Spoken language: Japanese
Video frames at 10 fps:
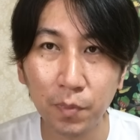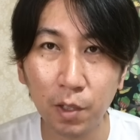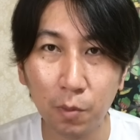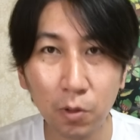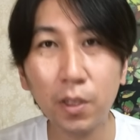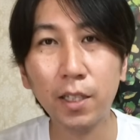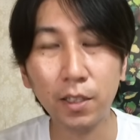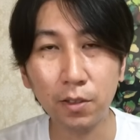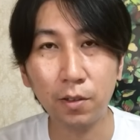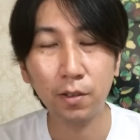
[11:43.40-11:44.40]
ものなんで
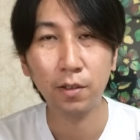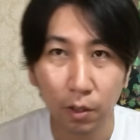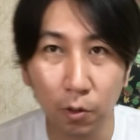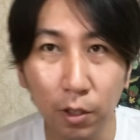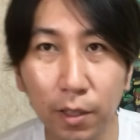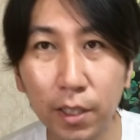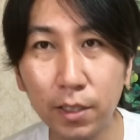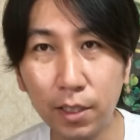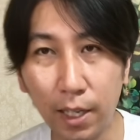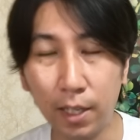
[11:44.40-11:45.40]
すよ。これはで
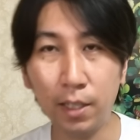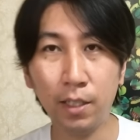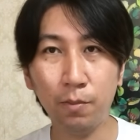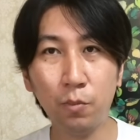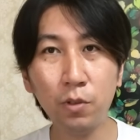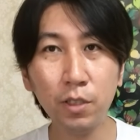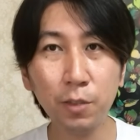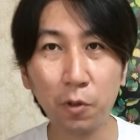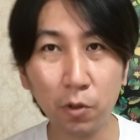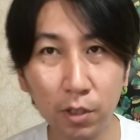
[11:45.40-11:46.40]
すね僕いつ
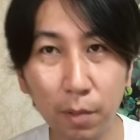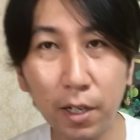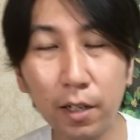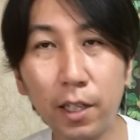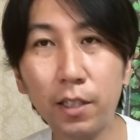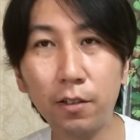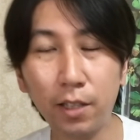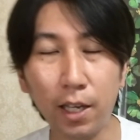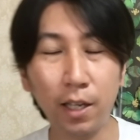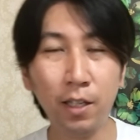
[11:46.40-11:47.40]
も言霊学やってるん
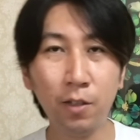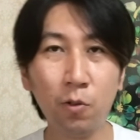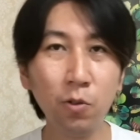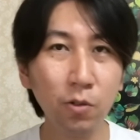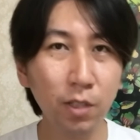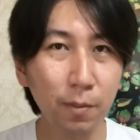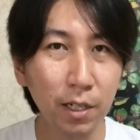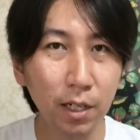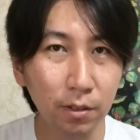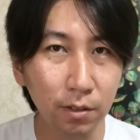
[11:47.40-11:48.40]
で言霊
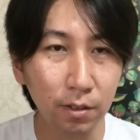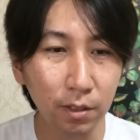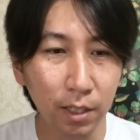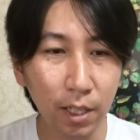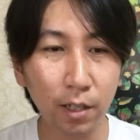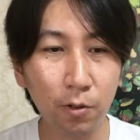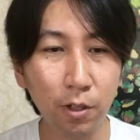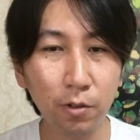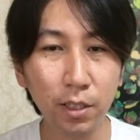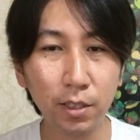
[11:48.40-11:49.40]
学でこれ
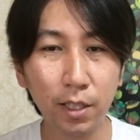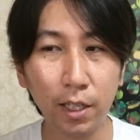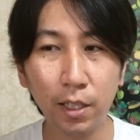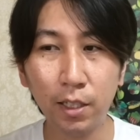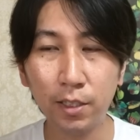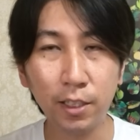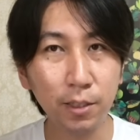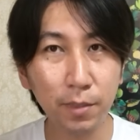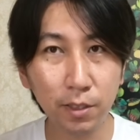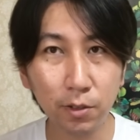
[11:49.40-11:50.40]
をですね説
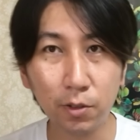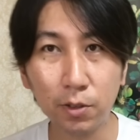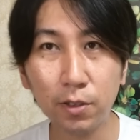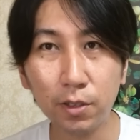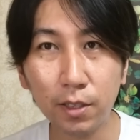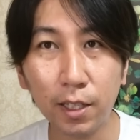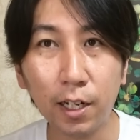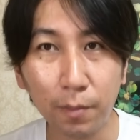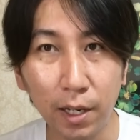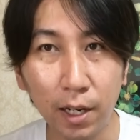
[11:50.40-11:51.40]
明するとするな
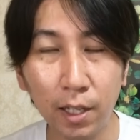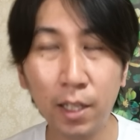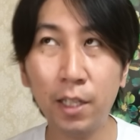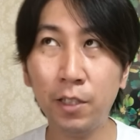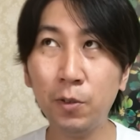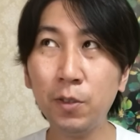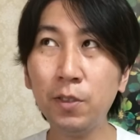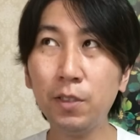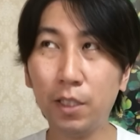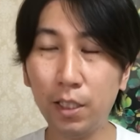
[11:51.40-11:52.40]
らば要す
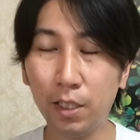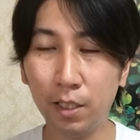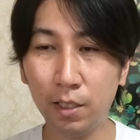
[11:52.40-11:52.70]
るに